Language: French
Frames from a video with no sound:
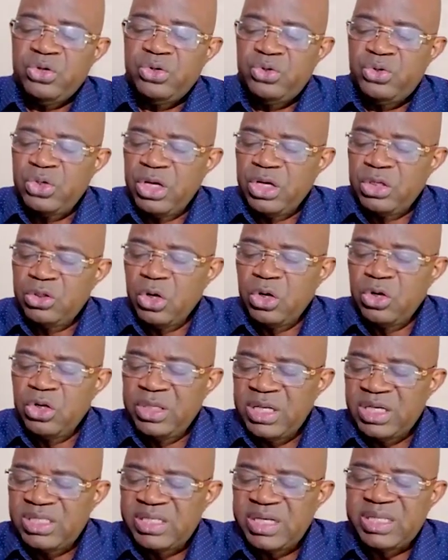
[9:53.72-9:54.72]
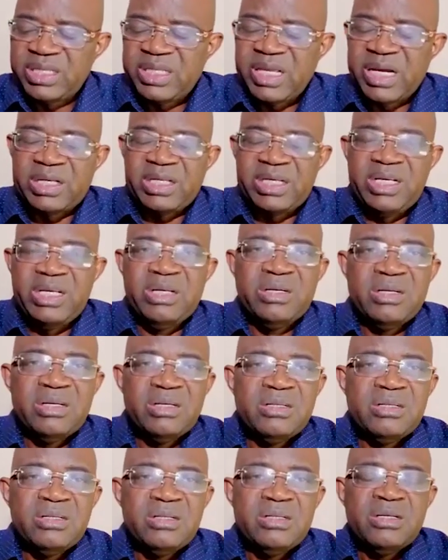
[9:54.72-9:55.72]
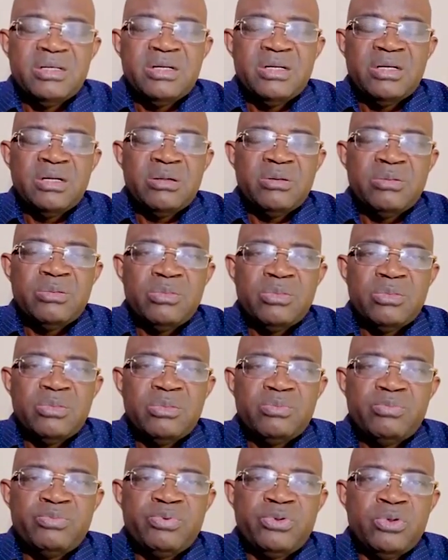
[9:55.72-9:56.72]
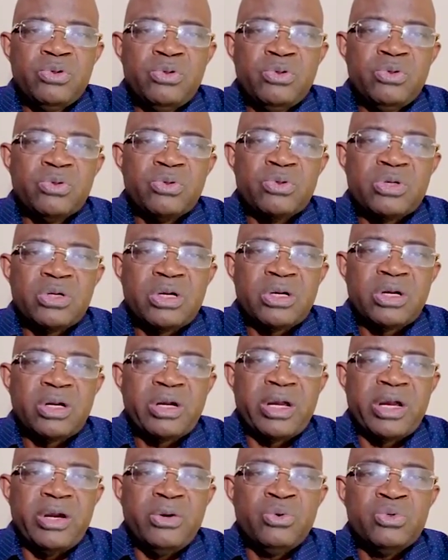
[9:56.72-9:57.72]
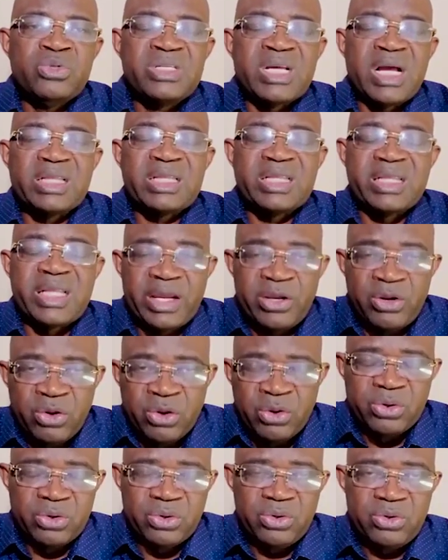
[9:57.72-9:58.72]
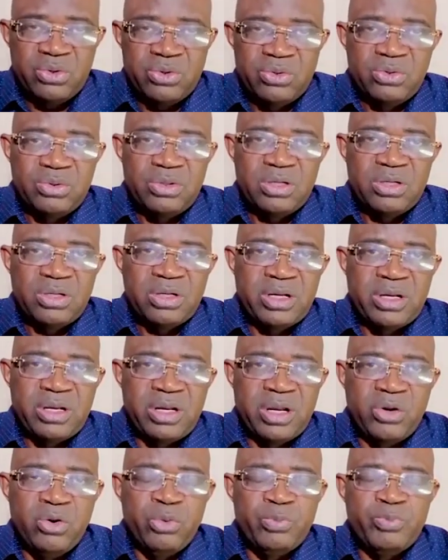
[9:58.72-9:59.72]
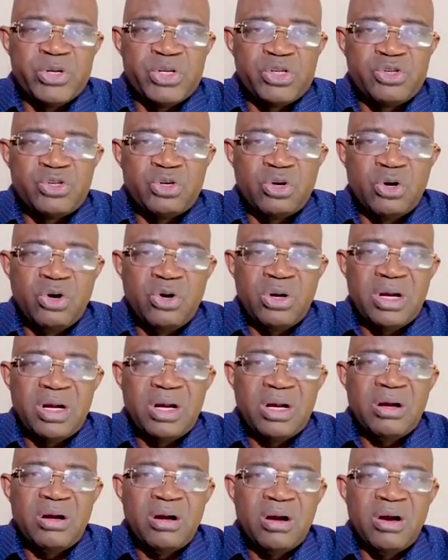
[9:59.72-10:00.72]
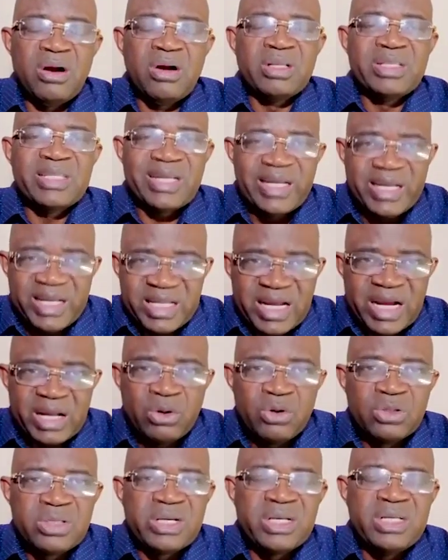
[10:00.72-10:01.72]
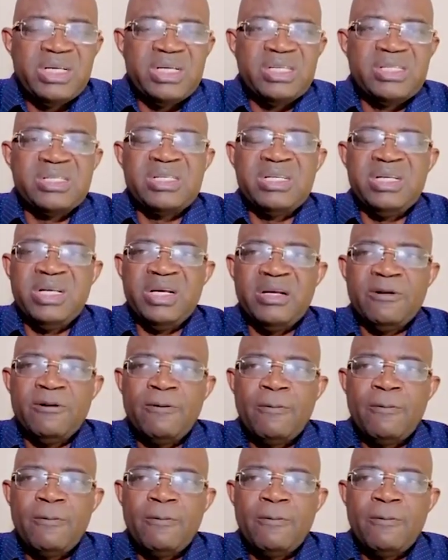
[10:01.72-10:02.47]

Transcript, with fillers: Dieu donne des interdits pour que nous atteignions, que nous puissions entrer dans notre destinée.